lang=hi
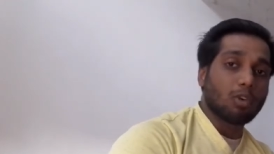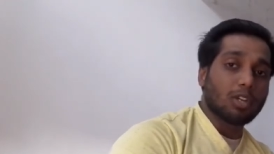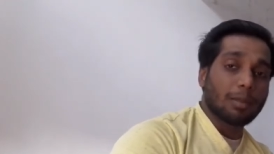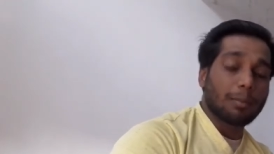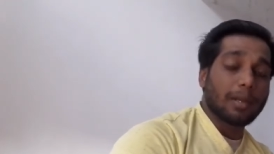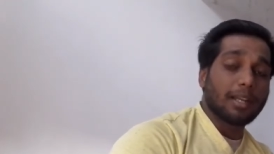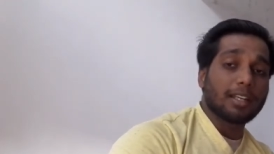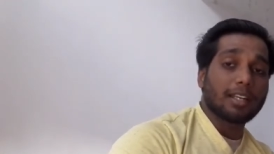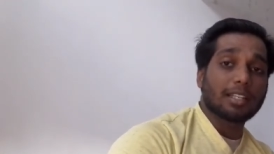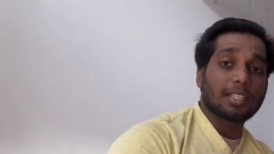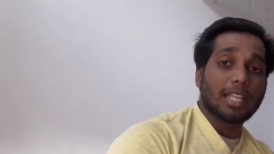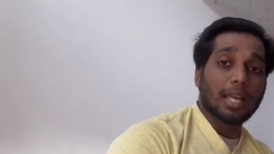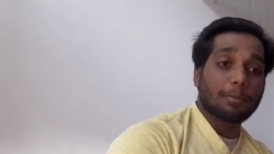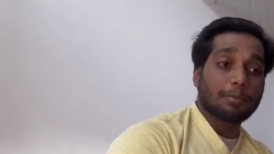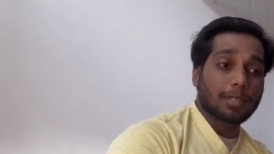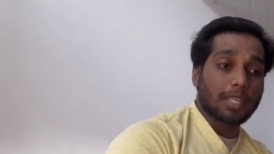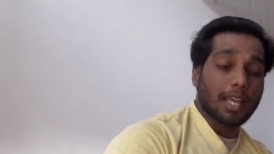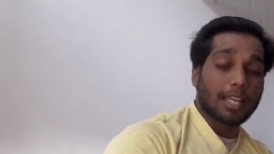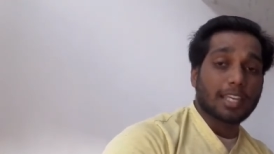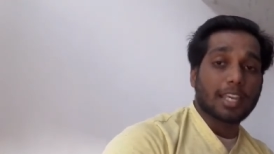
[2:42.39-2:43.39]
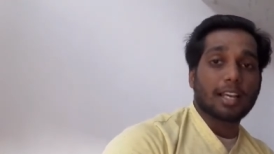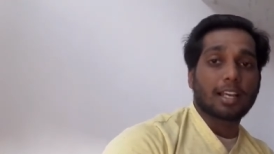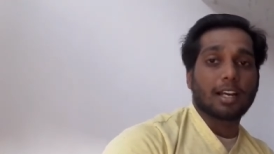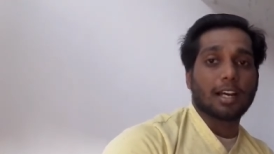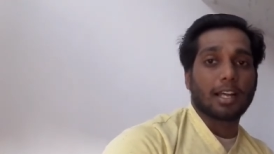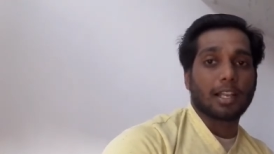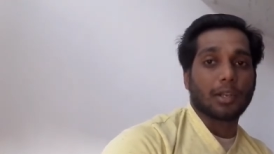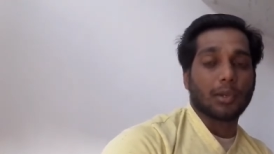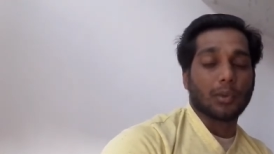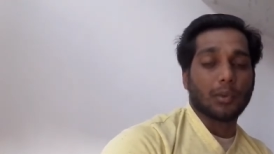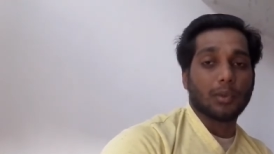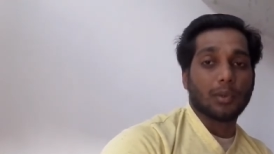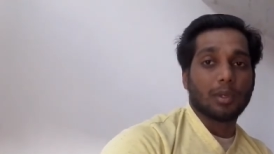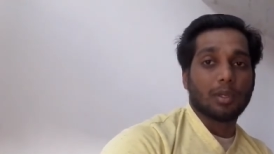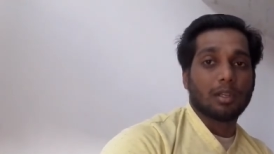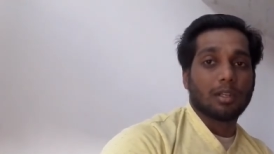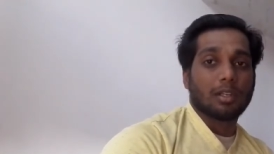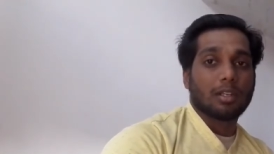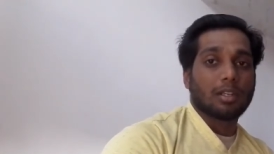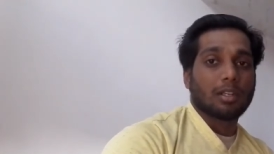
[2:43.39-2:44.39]
वो डिपेंड करता है आप क्या क्या खा रहे
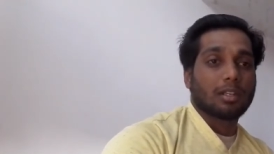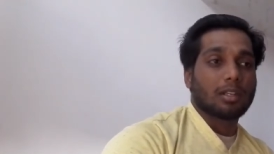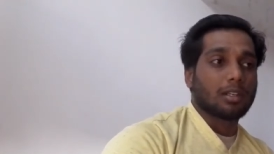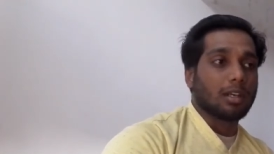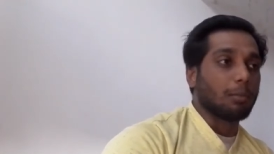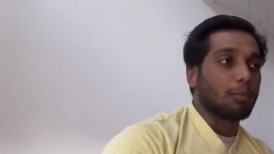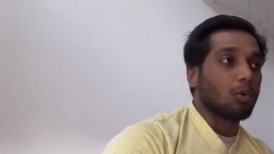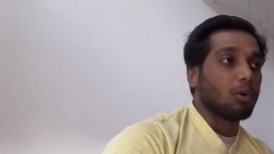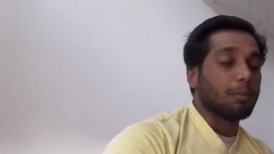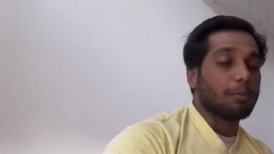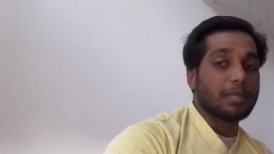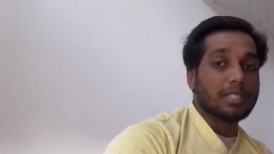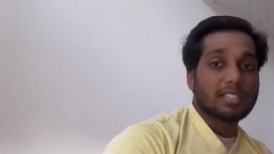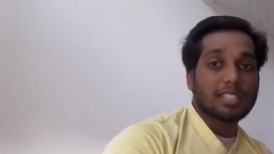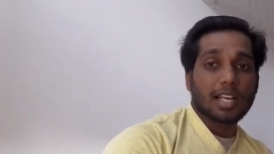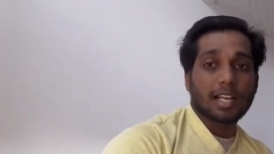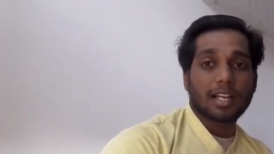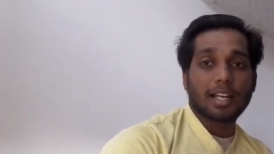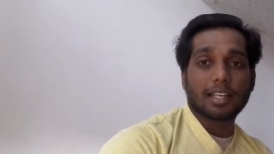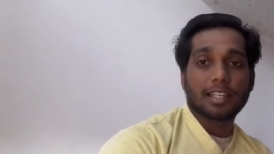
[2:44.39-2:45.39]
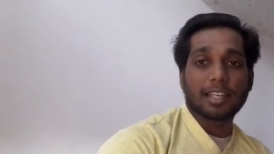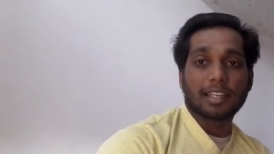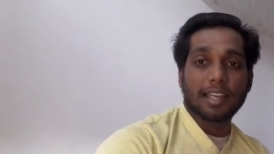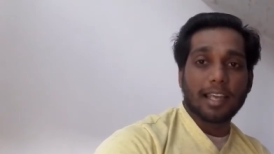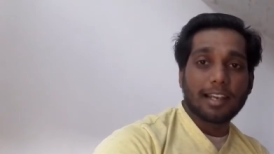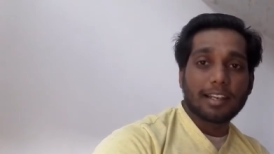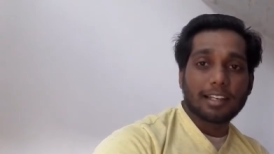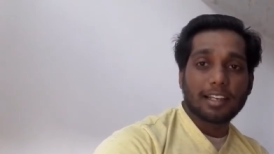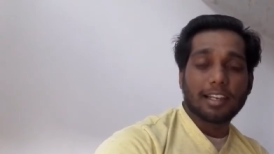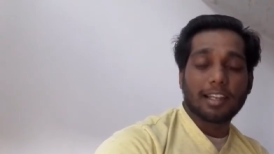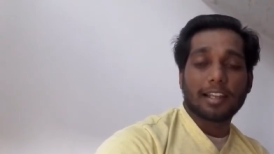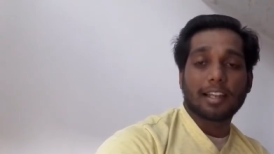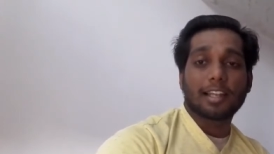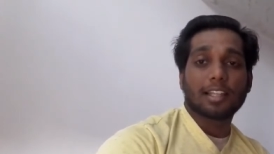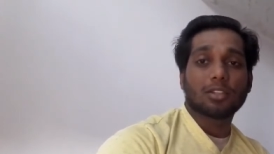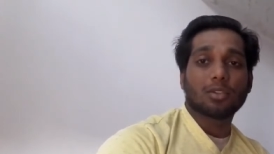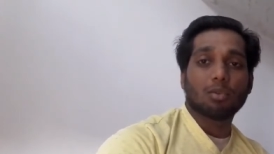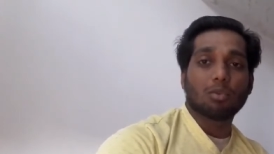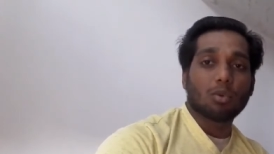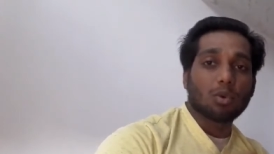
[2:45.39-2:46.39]
हो आप कोई पिज़्ज़ा खा के कैलोरी ले
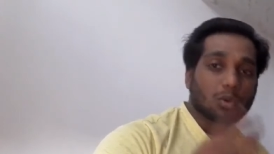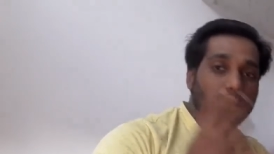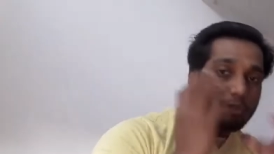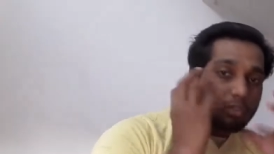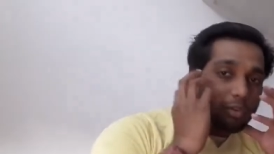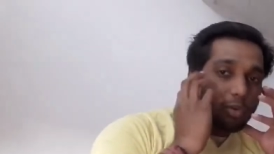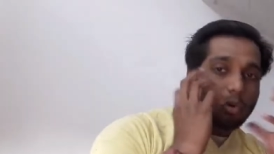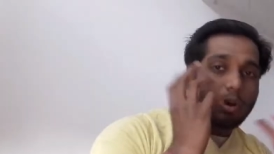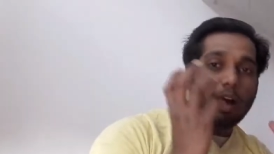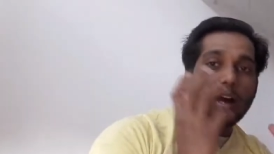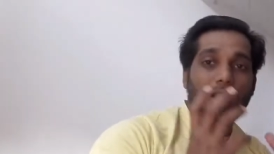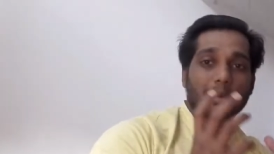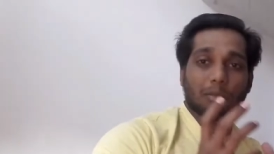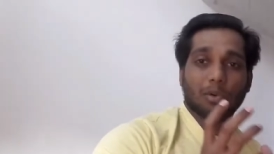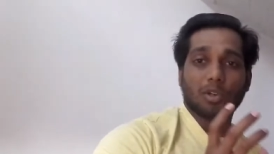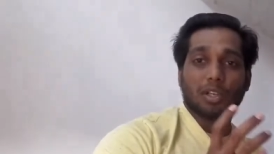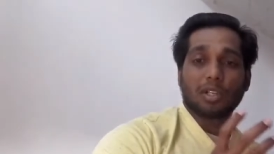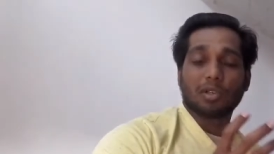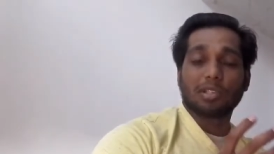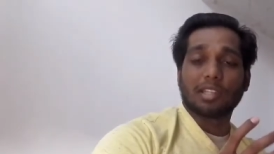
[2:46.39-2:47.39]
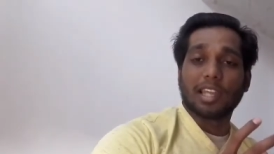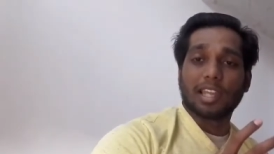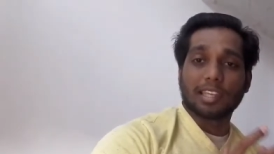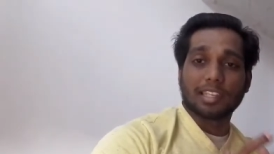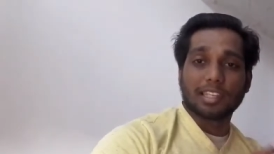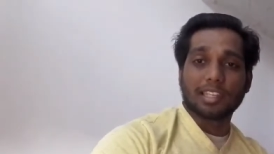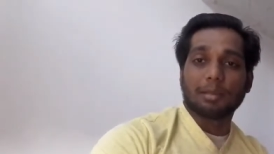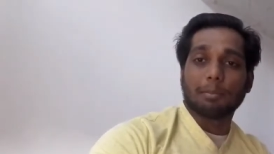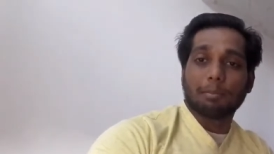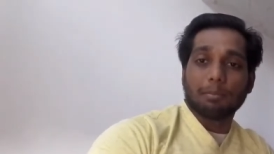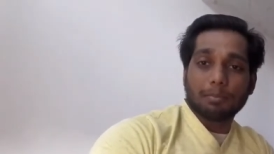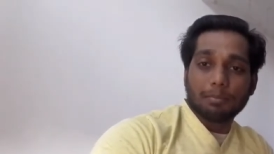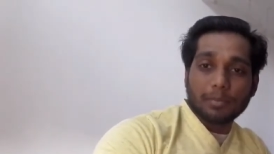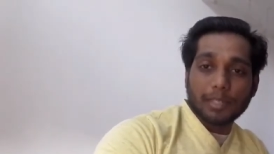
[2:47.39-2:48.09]
रहा है तो वो तो फिर वो गाल मोटे हो जाएंगे